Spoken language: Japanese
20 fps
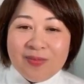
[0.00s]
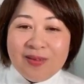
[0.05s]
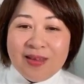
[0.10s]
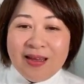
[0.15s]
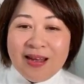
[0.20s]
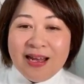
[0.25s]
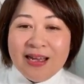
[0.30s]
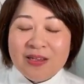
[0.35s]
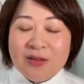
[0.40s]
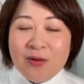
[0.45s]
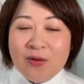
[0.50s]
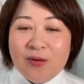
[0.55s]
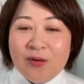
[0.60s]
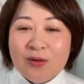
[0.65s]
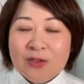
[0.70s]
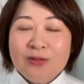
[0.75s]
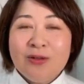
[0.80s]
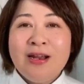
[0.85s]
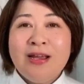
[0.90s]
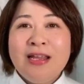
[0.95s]
あ
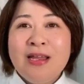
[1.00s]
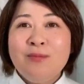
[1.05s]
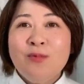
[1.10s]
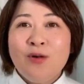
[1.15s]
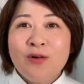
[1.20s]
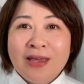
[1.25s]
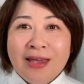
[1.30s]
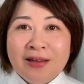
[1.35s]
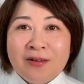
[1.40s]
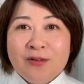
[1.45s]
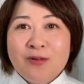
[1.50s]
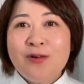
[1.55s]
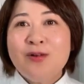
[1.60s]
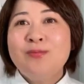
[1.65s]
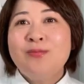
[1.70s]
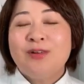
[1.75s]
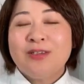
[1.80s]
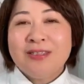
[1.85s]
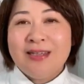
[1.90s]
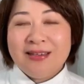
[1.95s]
のそれにも結
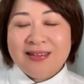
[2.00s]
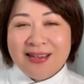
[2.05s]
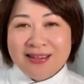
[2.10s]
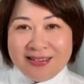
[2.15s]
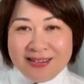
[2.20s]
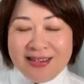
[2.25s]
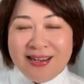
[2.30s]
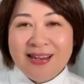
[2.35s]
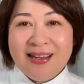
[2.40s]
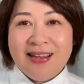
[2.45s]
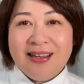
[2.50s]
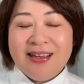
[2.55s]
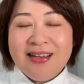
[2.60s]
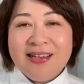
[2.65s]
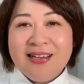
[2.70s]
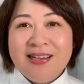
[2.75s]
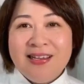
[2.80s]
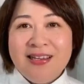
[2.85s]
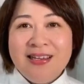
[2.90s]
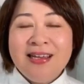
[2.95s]
婚もしてたし
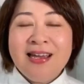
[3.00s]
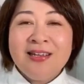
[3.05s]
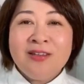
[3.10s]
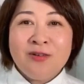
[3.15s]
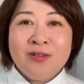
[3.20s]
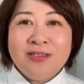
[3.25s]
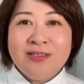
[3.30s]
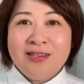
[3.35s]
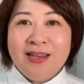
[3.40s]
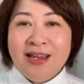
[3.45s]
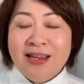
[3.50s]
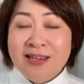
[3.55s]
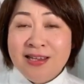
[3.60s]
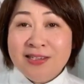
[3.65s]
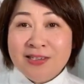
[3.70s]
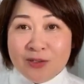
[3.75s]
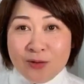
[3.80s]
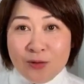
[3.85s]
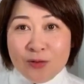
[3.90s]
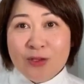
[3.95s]
家の自営で
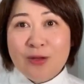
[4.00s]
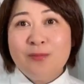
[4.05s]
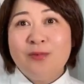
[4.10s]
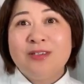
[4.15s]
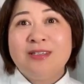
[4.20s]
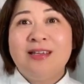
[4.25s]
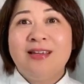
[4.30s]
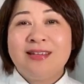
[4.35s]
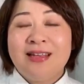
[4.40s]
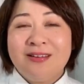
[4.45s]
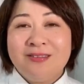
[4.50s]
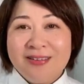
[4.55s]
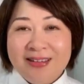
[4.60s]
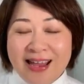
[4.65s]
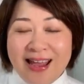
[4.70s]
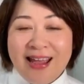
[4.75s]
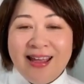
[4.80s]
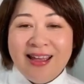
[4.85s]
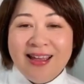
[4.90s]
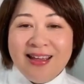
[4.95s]
仕事もしてたの
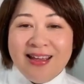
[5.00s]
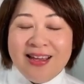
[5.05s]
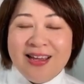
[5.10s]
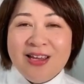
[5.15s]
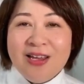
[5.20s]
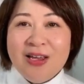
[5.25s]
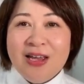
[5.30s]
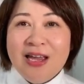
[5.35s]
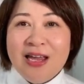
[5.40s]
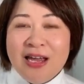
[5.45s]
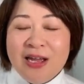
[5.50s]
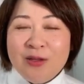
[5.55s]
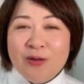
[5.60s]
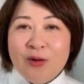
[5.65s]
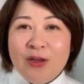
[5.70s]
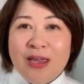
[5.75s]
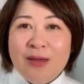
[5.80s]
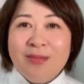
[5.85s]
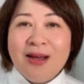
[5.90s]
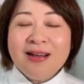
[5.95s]
で、あ
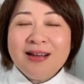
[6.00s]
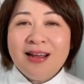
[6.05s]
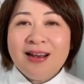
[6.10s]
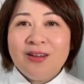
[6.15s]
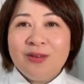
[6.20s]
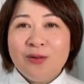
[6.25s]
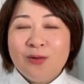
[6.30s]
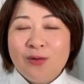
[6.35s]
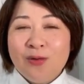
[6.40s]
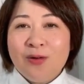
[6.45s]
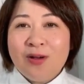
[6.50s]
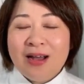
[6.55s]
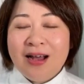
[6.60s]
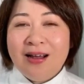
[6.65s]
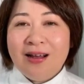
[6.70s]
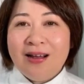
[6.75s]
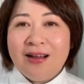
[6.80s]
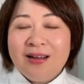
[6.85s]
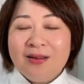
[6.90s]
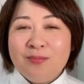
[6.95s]
の今からどこ
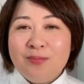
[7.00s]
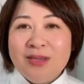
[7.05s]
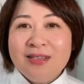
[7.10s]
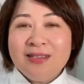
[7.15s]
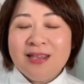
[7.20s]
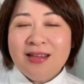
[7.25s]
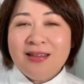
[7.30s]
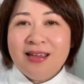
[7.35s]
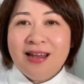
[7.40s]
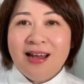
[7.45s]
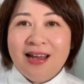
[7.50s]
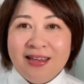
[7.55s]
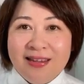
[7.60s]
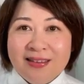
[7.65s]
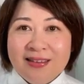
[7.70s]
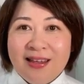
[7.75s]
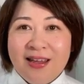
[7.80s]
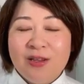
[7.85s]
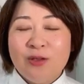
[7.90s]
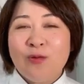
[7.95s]
か店に入っ
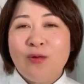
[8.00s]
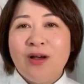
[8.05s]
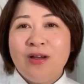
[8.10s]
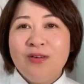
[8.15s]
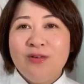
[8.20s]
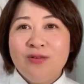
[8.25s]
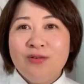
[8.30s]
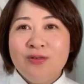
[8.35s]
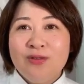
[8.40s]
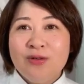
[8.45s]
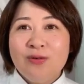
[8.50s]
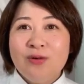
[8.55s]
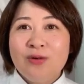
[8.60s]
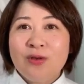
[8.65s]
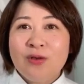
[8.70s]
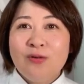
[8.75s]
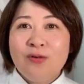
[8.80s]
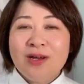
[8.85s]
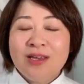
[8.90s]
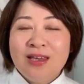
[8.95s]
てとかいう
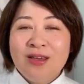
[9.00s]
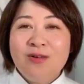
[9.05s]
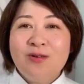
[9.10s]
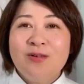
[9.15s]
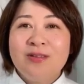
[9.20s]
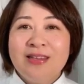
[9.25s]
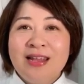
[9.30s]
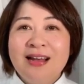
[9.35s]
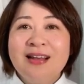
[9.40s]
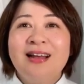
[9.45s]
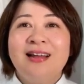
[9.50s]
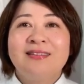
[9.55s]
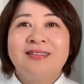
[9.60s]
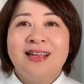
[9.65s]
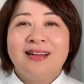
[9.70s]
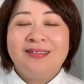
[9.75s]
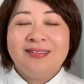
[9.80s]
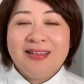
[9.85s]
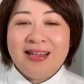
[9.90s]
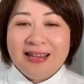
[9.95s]
状況は基本な
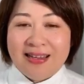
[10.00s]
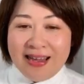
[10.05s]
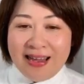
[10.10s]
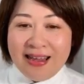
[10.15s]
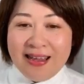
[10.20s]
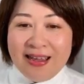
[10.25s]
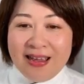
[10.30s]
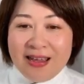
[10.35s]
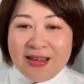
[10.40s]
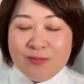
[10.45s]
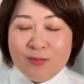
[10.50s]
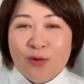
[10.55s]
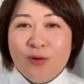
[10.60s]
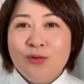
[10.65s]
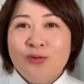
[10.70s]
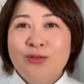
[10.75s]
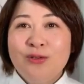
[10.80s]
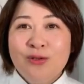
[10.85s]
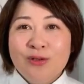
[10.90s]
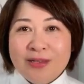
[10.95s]
かったのでね、
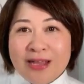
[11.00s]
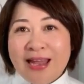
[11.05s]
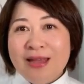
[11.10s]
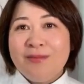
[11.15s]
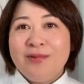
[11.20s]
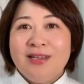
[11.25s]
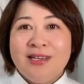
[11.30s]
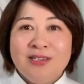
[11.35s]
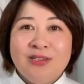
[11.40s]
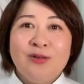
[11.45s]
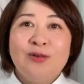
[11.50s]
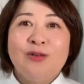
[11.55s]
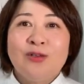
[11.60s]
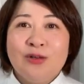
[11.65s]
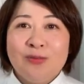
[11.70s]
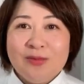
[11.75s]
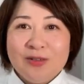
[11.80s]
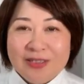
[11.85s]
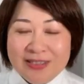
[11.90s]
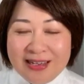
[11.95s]
もうフルタイムで仕
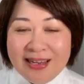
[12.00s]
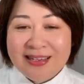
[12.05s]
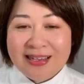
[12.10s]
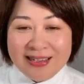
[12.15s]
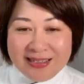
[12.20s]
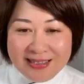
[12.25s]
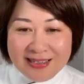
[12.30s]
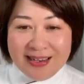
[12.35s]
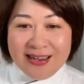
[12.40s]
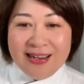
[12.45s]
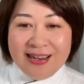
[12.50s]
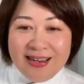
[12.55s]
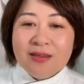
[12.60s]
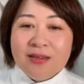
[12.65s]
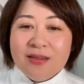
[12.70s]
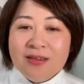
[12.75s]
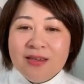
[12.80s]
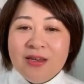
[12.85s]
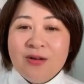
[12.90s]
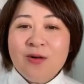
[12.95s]
事もしてたし、
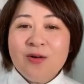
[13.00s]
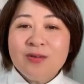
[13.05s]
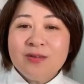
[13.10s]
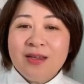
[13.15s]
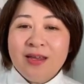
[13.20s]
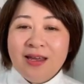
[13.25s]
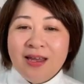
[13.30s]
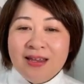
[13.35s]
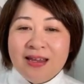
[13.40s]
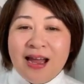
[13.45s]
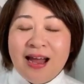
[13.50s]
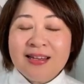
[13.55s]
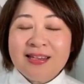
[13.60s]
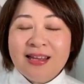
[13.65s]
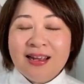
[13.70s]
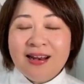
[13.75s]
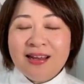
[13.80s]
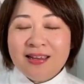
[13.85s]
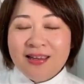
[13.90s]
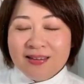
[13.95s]
基本的に
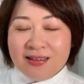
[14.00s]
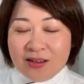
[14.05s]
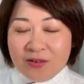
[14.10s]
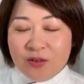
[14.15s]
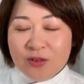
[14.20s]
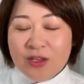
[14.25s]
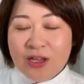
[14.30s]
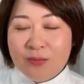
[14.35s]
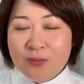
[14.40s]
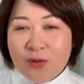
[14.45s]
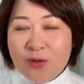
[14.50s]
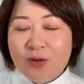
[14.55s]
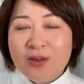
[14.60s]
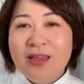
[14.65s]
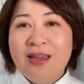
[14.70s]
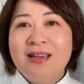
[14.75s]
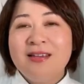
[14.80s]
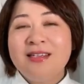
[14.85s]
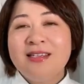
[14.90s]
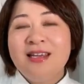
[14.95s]
働きたくても
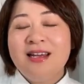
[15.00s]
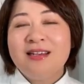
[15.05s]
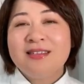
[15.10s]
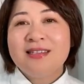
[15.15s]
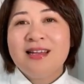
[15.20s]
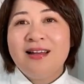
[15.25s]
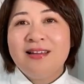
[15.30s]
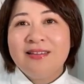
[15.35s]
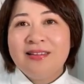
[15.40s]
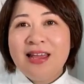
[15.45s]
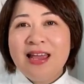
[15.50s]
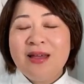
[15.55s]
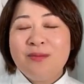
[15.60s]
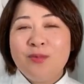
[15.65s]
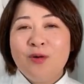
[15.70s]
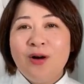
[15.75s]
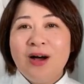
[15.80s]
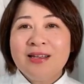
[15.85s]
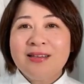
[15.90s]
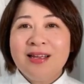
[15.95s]
ケーキ屋さんで
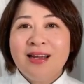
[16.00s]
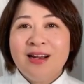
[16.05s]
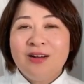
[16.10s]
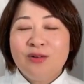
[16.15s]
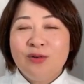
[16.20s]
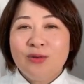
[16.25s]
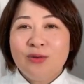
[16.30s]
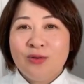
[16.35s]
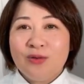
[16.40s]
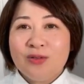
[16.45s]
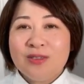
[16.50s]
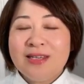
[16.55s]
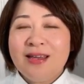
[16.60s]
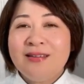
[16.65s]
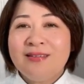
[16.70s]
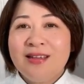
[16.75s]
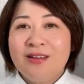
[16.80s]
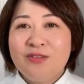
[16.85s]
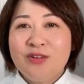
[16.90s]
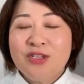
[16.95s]
もう働くという
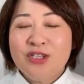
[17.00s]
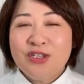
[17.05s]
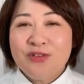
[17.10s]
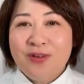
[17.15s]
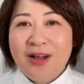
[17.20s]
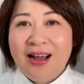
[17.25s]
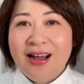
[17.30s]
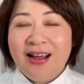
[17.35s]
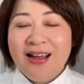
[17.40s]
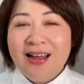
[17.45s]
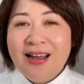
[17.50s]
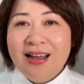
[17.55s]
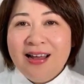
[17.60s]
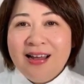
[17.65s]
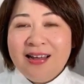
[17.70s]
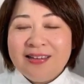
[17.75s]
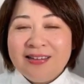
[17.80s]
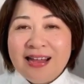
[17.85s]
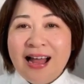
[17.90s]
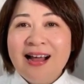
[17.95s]
選択肢は
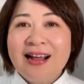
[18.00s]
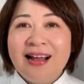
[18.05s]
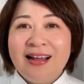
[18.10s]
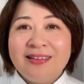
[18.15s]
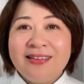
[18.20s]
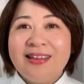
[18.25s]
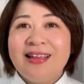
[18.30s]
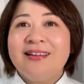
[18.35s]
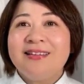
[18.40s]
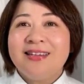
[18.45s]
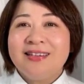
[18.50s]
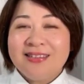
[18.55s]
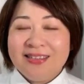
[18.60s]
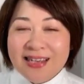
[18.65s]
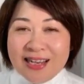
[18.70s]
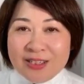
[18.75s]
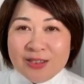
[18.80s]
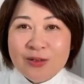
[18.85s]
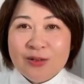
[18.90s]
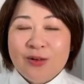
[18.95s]
なかったんです
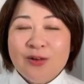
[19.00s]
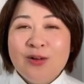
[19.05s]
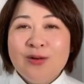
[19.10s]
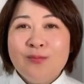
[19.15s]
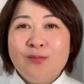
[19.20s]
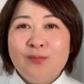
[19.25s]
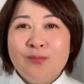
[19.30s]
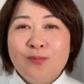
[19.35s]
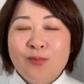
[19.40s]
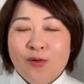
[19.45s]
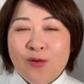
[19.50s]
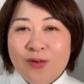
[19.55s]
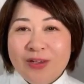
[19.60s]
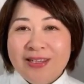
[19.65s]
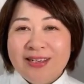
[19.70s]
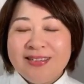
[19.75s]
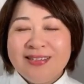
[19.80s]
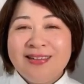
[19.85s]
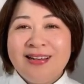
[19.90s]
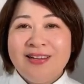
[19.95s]
ね。そのもう
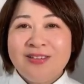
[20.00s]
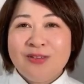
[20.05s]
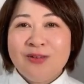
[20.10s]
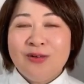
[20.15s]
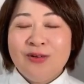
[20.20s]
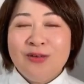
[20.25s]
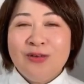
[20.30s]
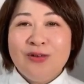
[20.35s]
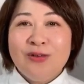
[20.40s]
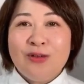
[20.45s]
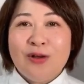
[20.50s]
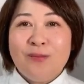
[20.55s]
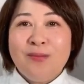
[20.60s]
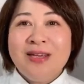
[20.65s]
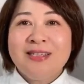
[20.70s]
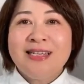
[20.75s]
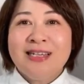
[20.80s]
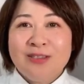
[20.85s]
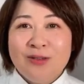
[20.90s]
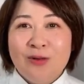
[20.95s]
私がそういうのを目
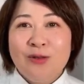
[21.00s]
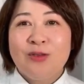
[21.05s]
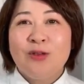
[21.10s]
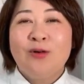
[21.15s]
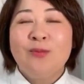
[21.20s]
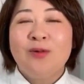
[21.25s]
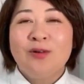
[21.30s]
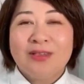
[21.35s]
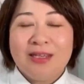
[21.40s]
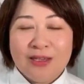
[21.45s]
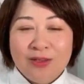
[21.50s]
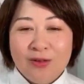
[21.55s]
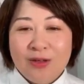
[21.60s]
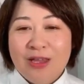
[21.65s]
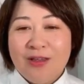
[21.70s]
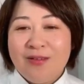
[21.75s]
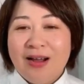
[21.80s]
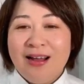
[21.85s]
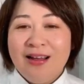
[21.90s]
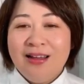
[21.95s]
指そうと思った
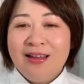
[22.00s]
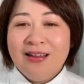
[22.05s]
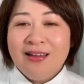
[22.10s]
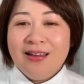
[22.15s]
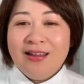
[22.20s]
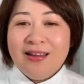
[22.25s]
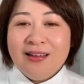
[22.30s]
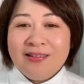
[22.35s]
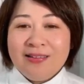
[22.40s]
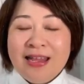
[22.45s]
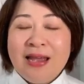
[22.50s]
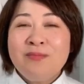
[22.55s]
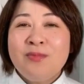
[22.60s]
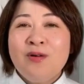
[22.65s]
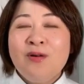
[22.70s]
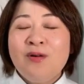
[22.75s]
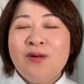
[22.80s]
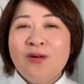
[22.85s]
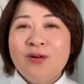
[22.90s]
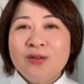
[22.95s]
時は。で
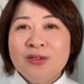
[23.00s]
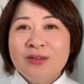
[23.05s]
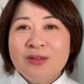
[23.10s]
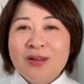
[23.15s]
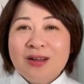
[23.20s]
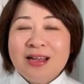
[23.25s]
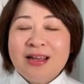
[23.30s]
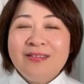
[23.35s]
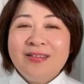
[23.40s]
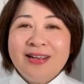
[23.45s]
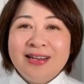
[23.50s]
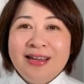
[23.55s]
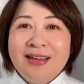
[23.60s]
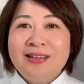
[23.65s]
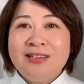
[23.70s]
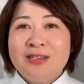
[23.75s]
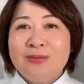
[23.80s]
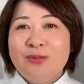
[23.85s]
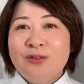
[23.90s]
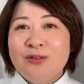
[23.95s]
もその代わり
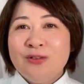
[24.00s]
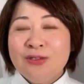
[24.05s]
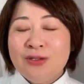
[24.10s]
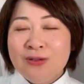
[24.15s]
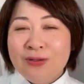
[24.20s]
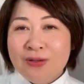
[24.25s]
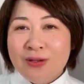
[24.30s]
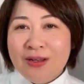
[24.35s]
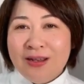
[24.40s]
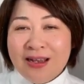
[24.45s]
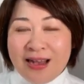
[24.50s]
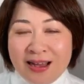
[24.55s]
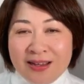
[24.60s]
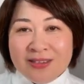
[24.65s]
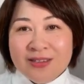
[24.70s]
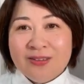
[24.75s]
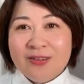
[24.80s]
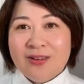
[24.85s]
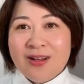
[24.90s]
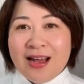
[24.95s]
自分が
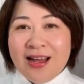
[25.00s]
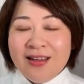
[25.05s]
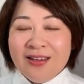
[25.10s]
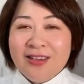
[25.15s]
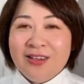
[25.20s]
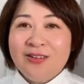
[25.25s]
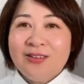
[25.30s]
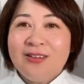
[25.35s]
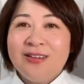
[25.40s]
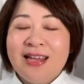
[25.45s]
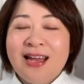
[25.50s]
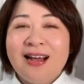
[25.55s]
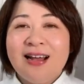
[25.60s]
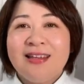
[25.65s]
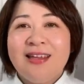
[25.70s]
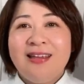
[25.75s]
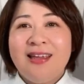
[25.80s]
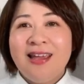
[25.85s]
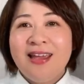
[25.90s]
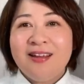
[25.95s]
その環境の中
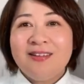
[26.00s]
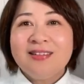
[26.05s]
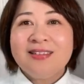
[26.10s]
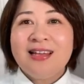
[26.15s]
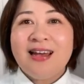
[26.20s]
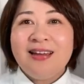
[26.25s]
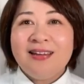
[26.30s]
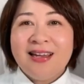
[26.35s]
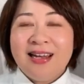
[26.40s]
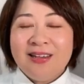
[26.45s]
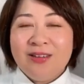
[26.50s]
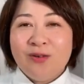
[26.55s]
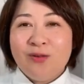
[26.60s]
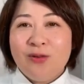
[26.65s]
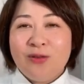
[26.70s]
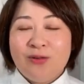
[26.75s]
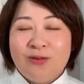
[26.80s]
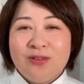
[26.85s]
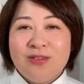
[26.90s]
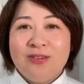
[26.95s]
でできる最大の
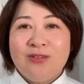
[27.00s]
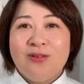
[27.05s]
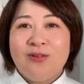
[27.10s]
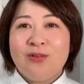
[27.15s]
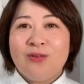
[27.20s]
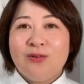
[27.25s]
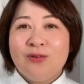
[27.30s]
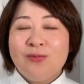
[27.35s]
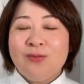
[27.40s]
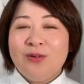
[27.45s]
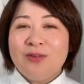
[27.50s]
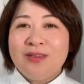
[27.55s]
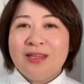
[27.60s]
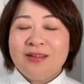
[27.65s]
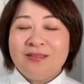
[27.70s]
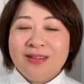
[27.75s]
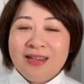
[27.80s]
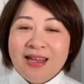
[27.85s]
ことをしようと思ったの